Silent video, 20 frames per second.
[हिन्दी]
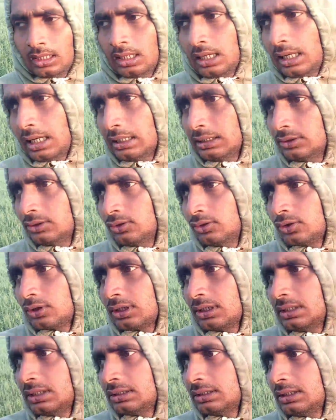लड़ाई हो
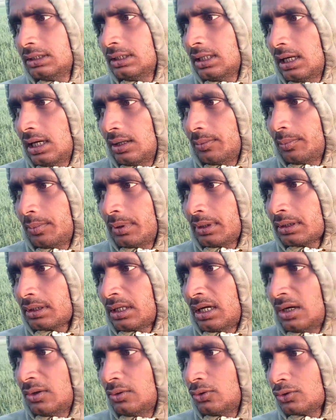रही थी यहाँ पर
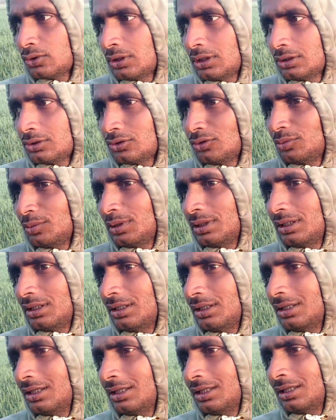कामों की तो मैं
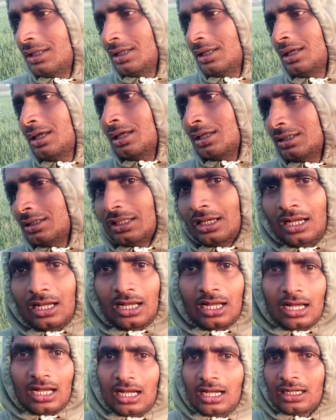
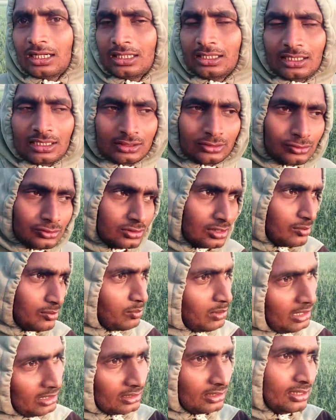यहाँ आ गया तो
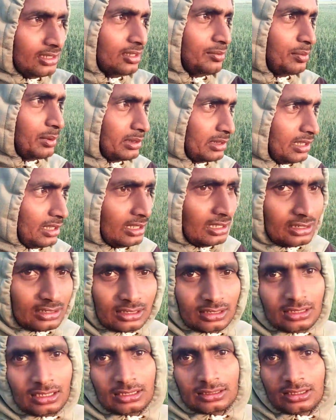सब भाग गए पता नहीं
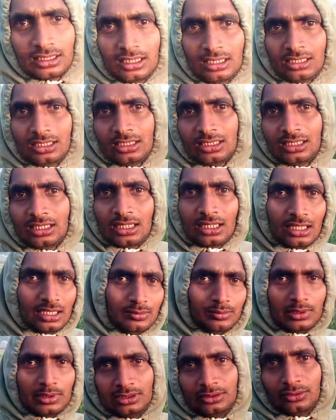किधर चले गए
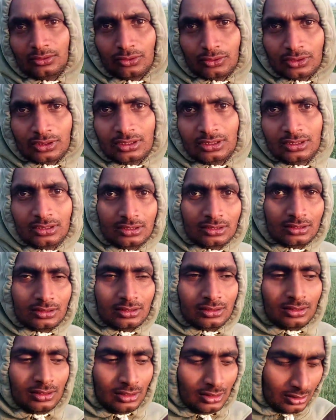लड़ाई बंद हो गई
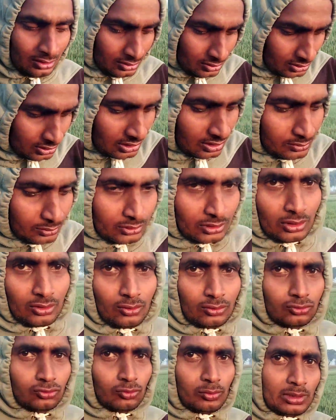कम
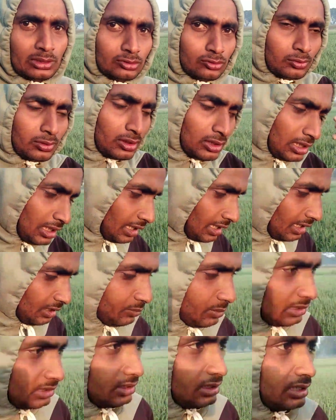चलो सुबह सुबह
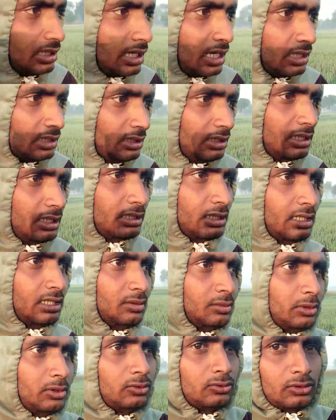लड़ाई बंद करा दिया
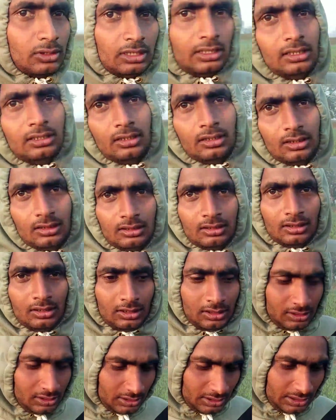यही बहुत है
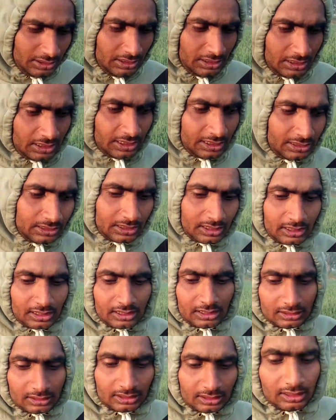नहीं लड़ाई कर
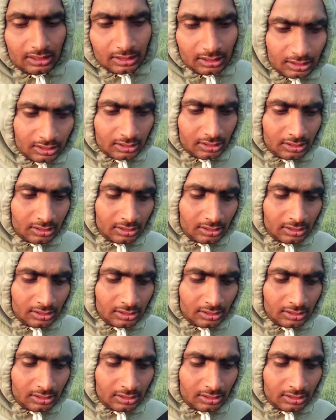रहे थे